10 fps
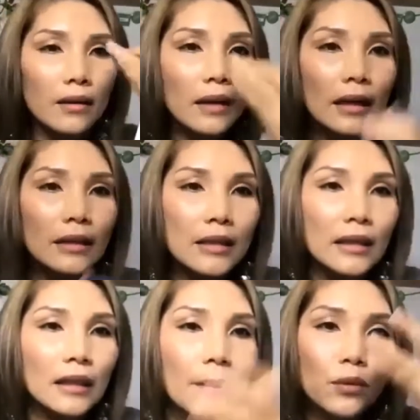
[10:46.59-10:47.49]
anh chị
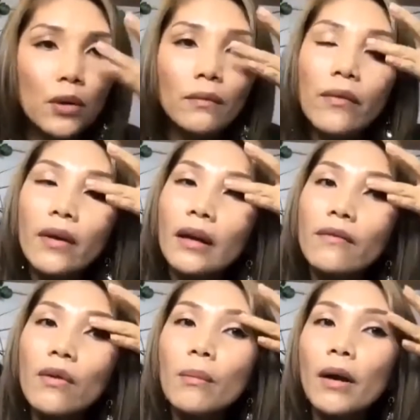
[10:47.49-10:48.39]
sẽ tập trung vào những cái
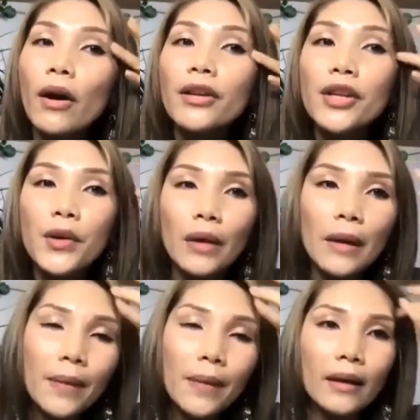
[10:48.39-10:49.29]
vùng mà có nhiều
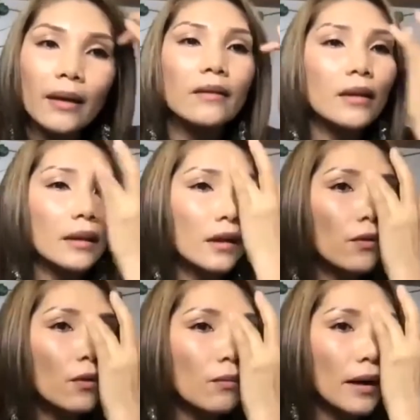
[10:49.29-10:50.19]
nếp nhăn những cái
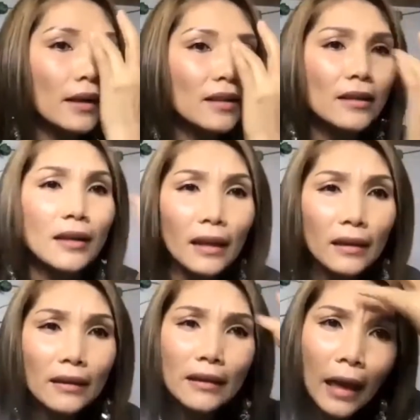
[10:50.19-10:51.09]
vùng mà anh chị
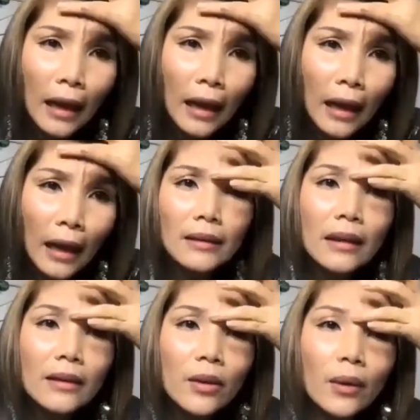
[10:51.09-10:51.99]
nhăn trán
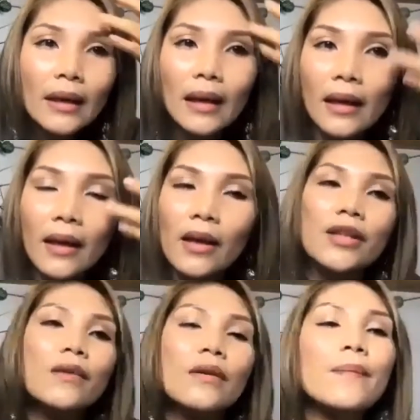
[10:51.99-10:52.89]
rồi nhăn chỗ này này
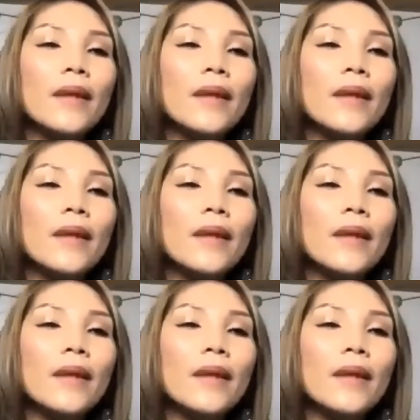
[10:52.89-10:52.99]
nhiều